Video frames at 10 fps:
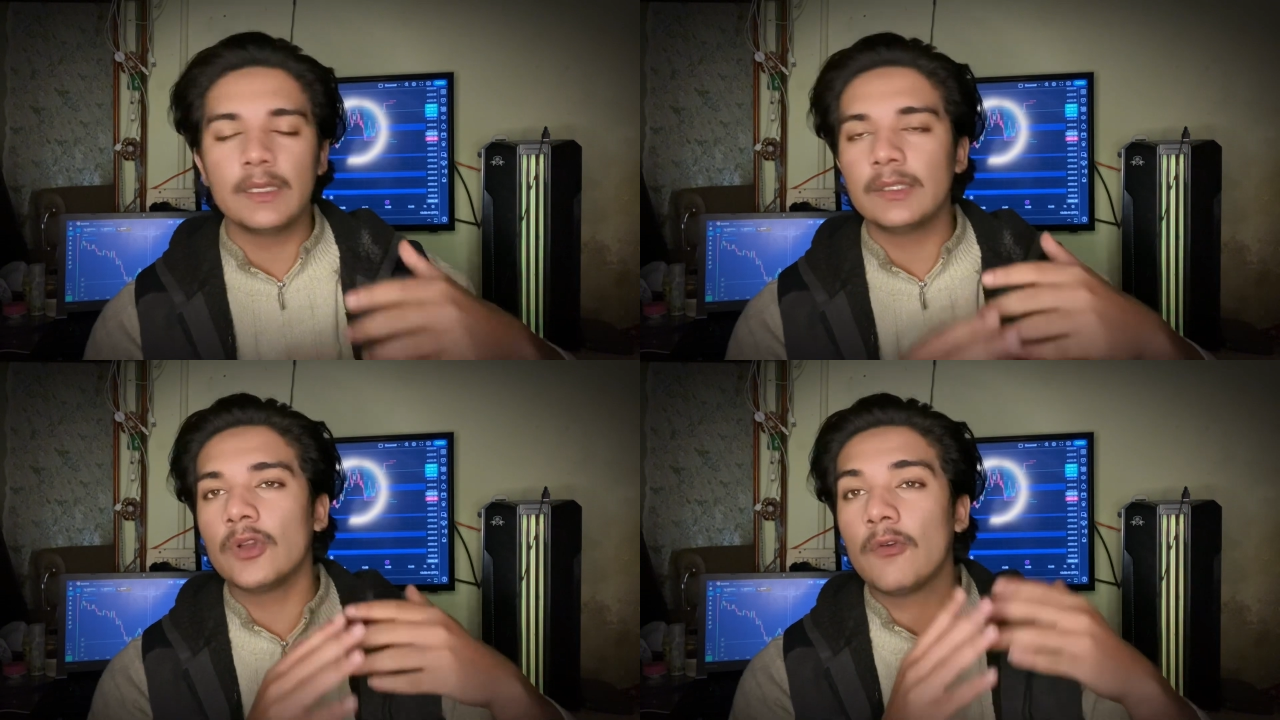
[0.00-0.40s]

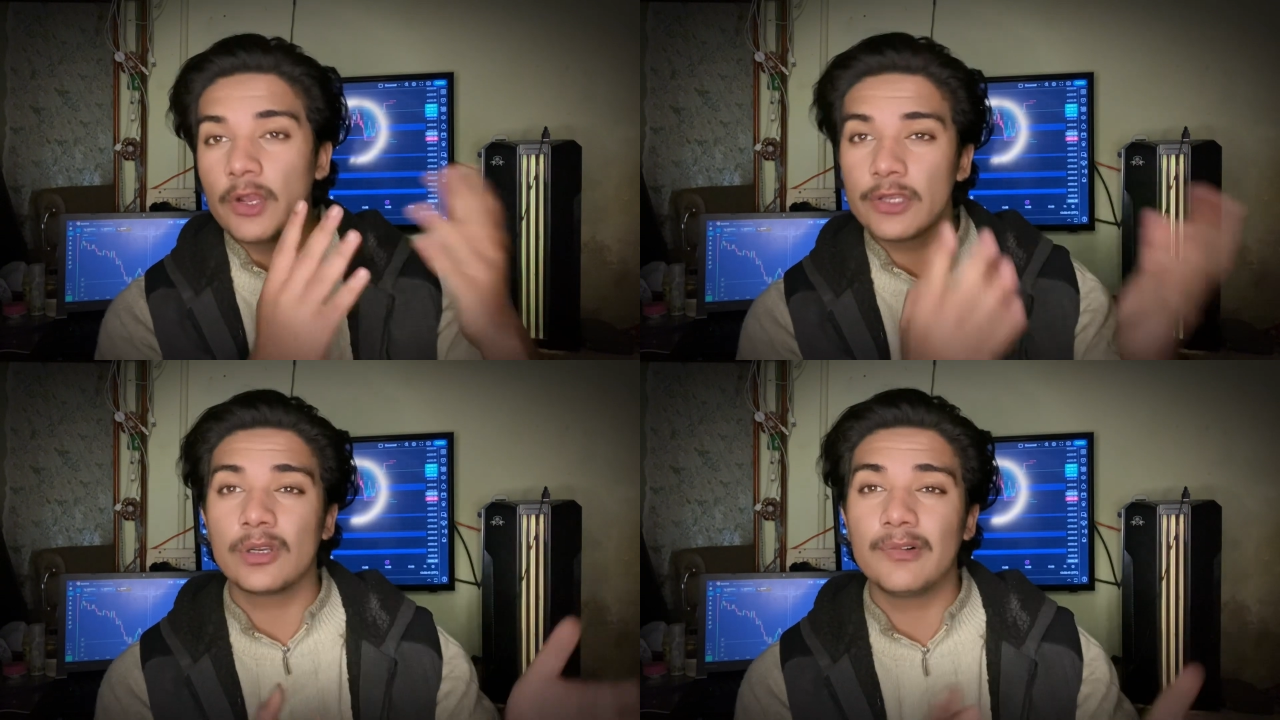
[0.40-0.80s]
जो
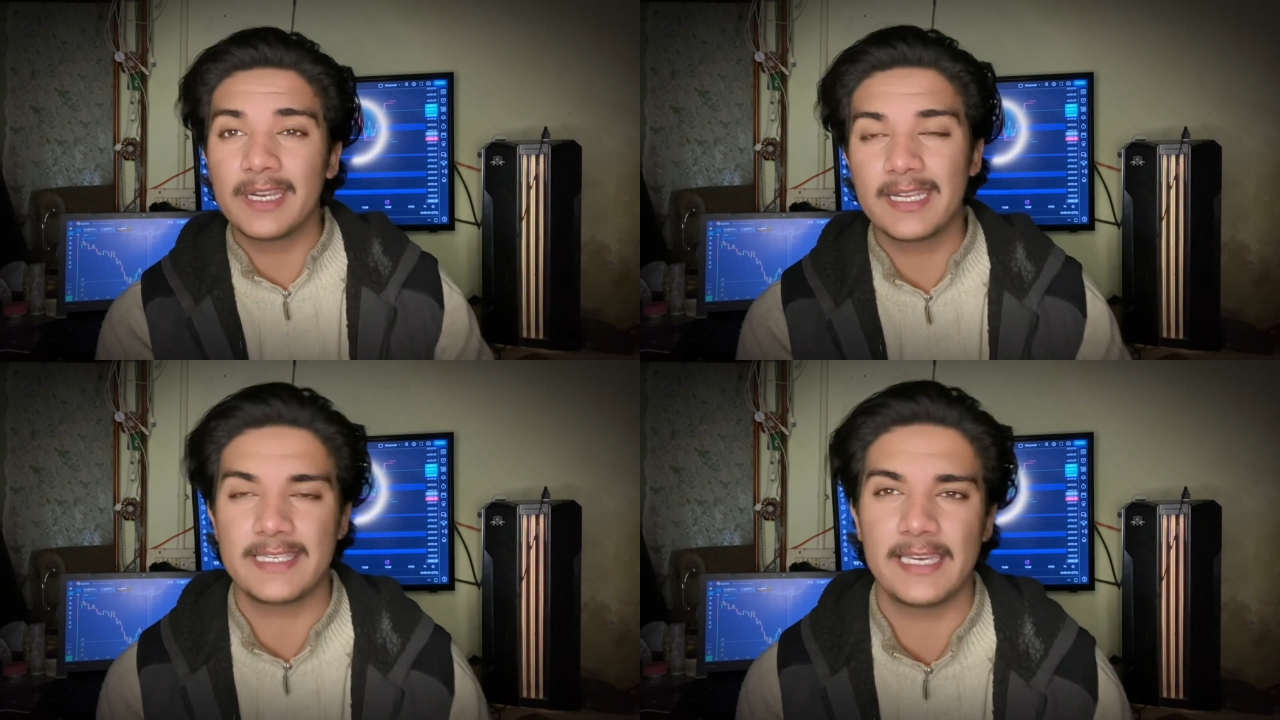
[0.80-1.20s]
वॉइस ओवर
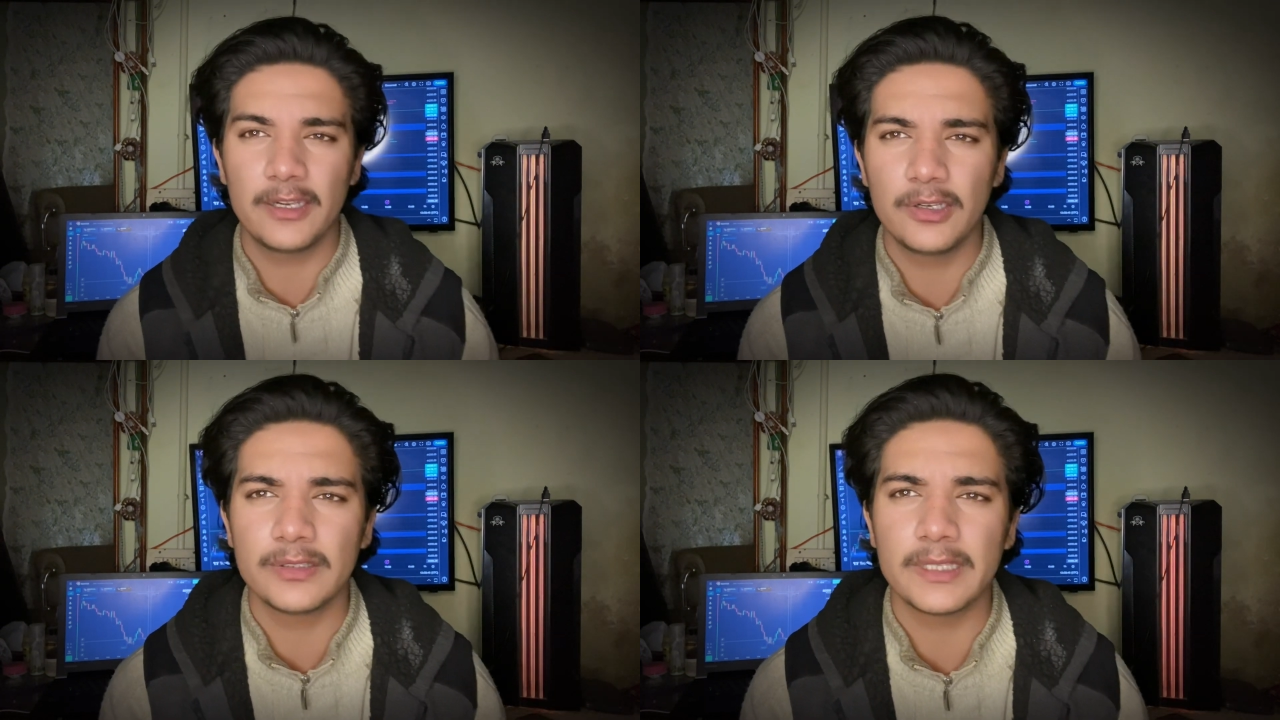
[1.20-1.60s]
के चैनल
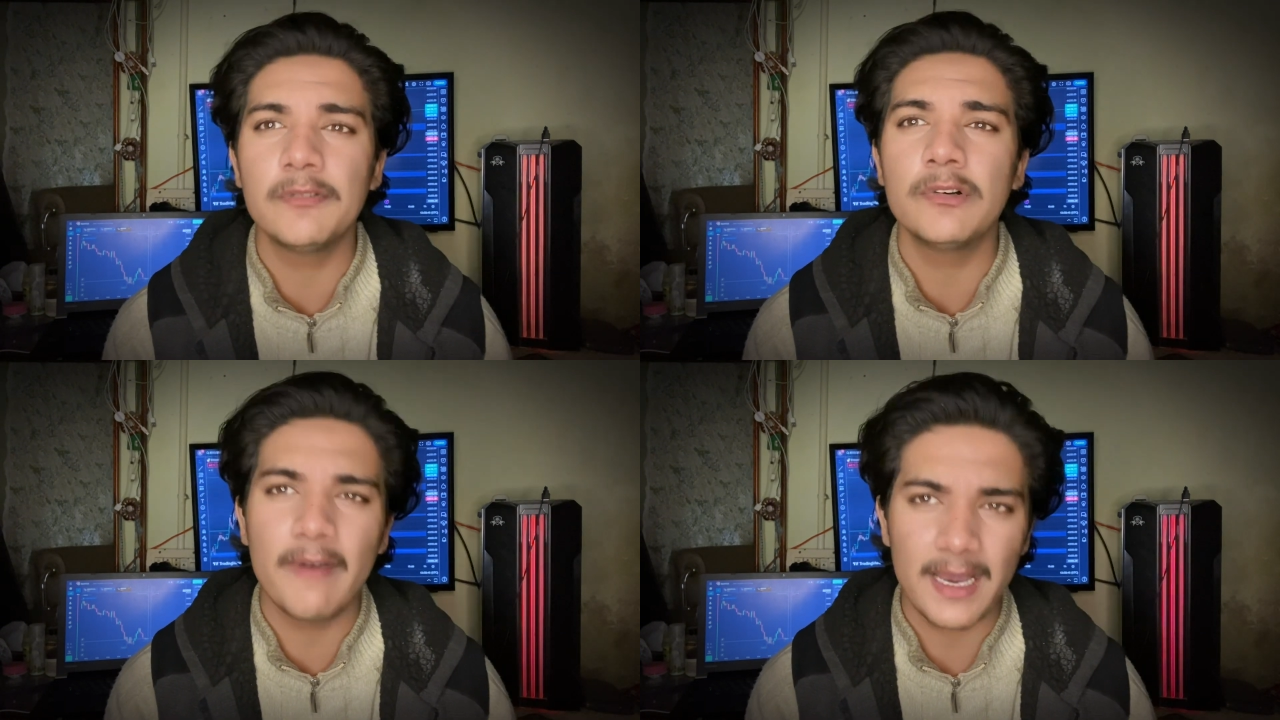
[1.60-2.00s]
होते हैं
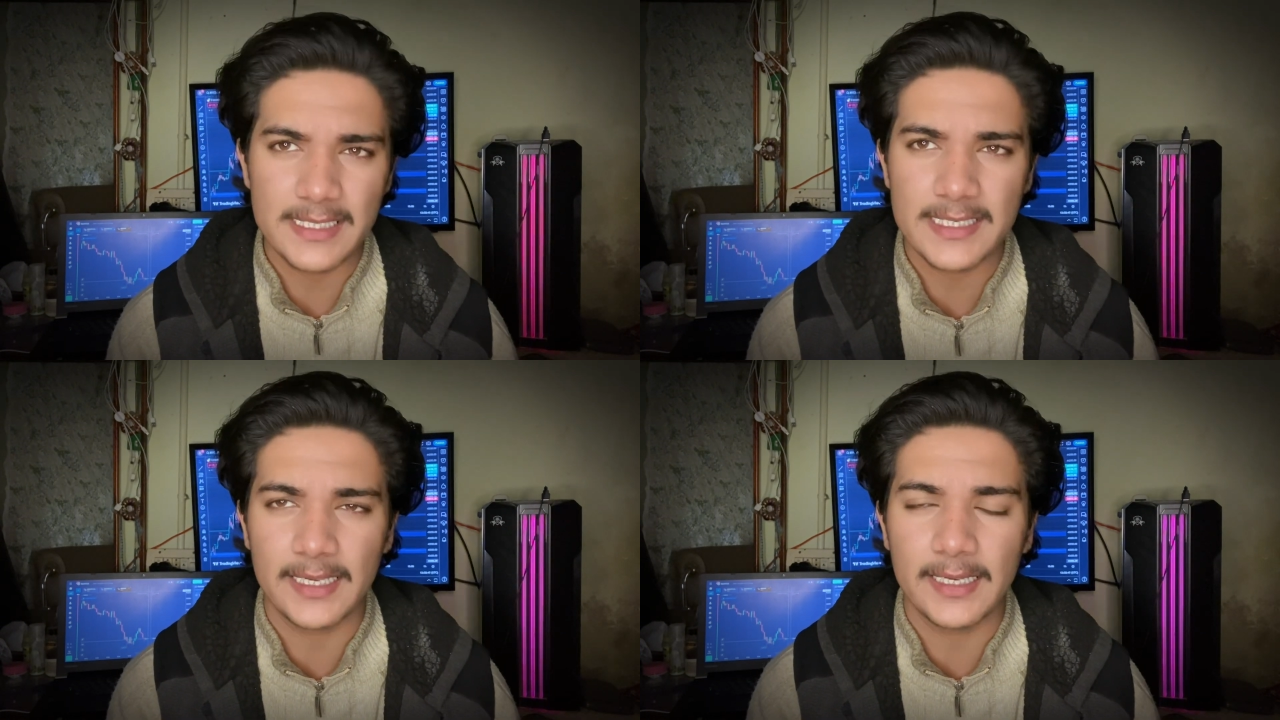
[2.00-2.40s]
वो वाला
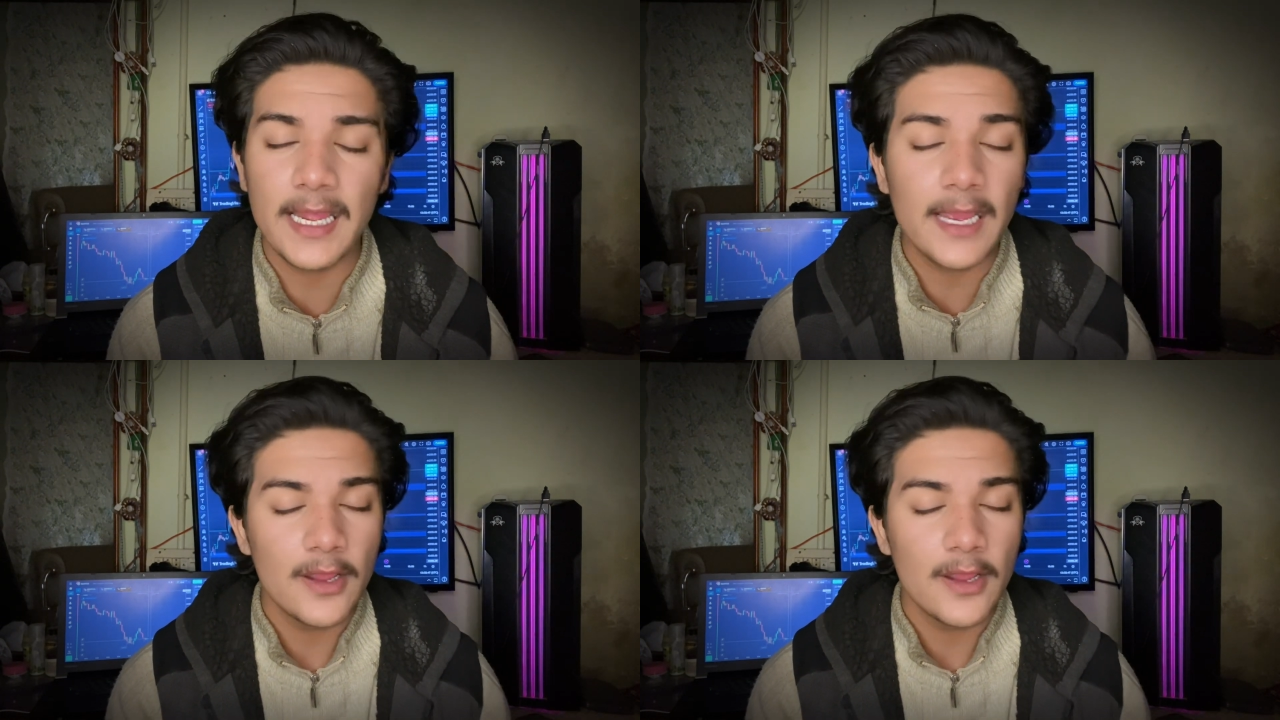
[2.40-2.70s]
चैनल है